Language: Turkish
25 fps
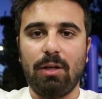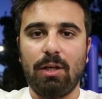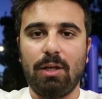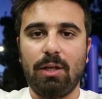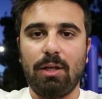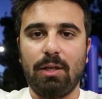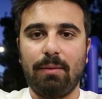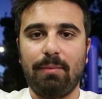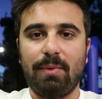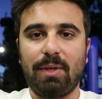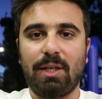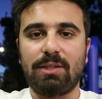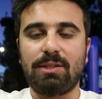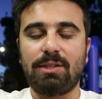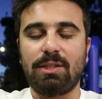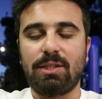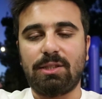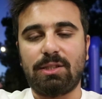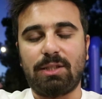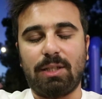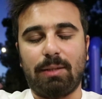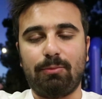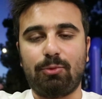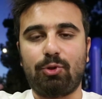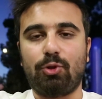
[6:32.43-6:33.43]
e, biraz da
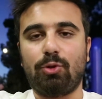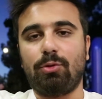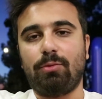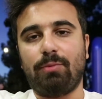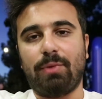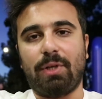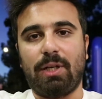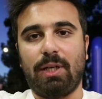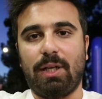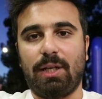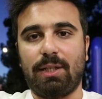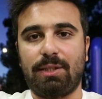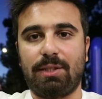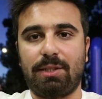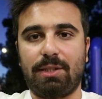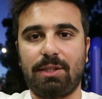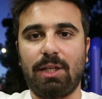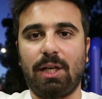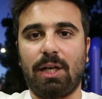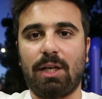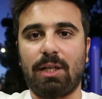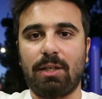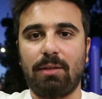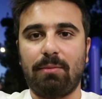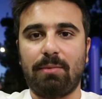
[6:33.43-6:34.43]
hızlanmış olurum. Yani
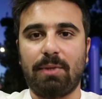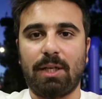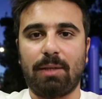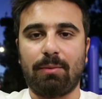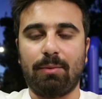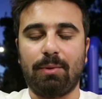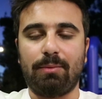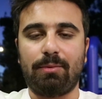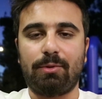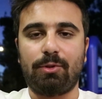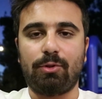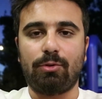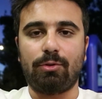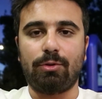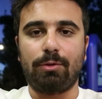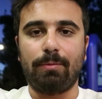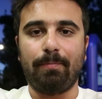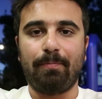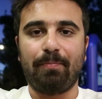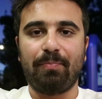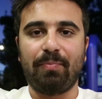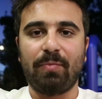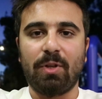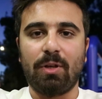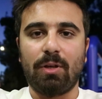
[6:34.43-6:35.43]
ertesi yarına bırakmamış olurum.
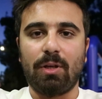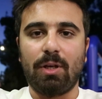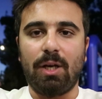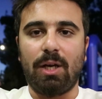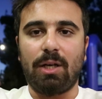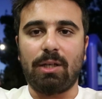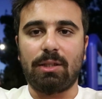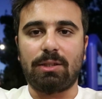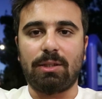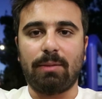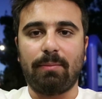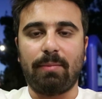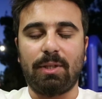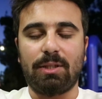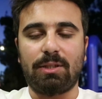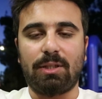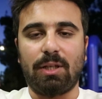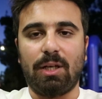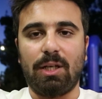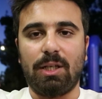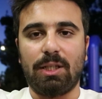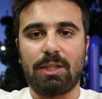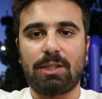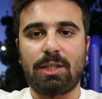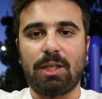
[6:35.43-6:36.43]
Yarın sabah
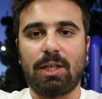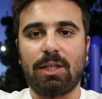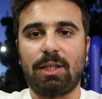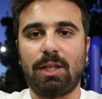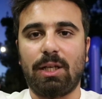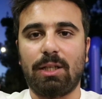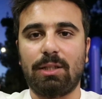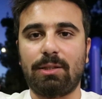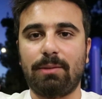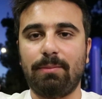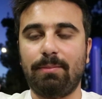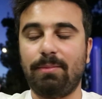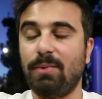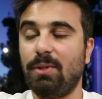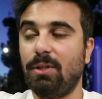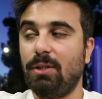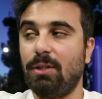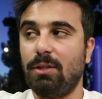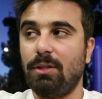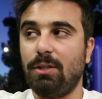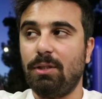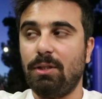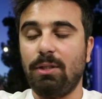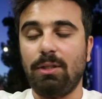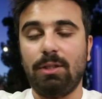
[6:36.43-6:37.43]
daha erken kalkıp
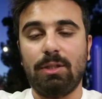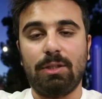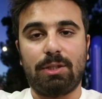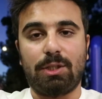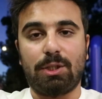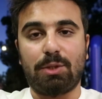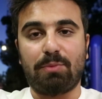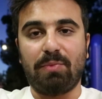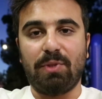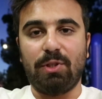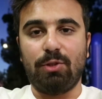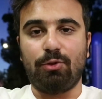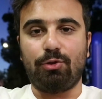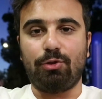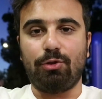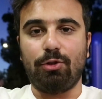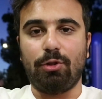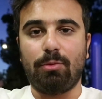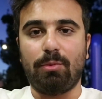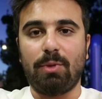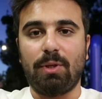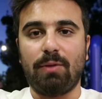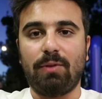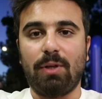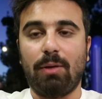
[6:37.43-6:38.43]
e, çıkmayı
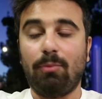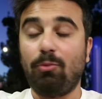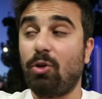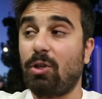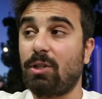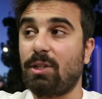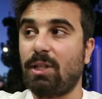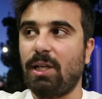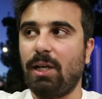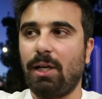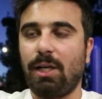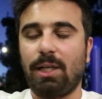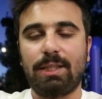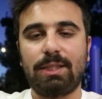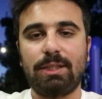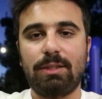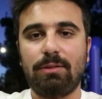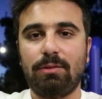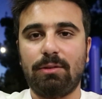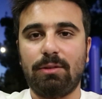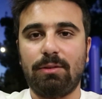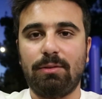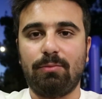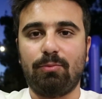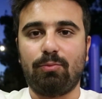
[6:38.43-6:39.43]
düşünüyorum evden. Bu arada yarın
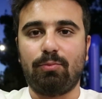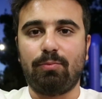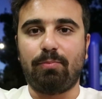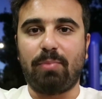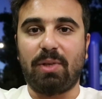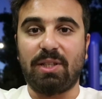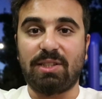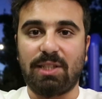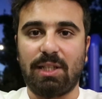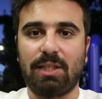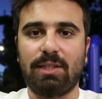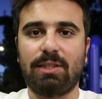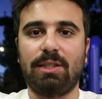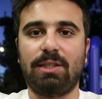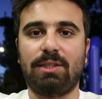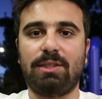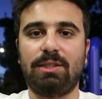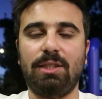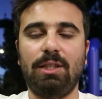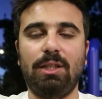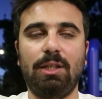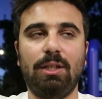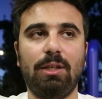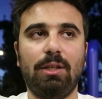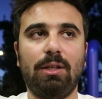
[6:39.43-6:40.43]

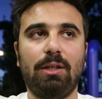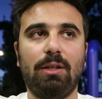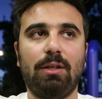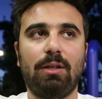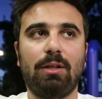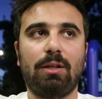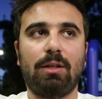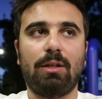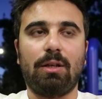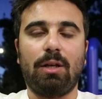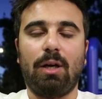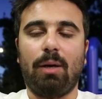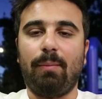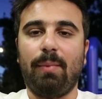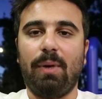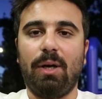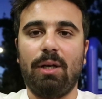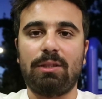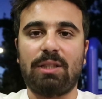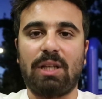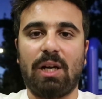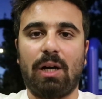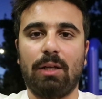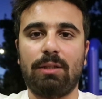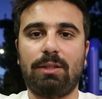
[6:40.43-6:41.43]
pazartesi
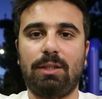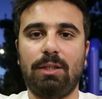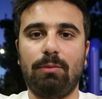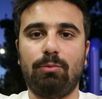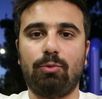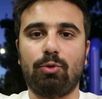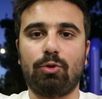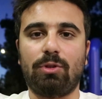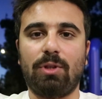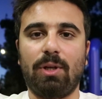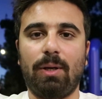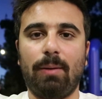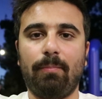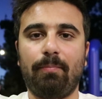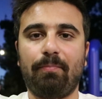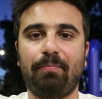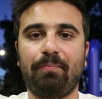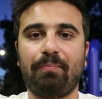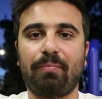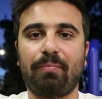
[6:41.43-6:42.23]
ama tatil burada.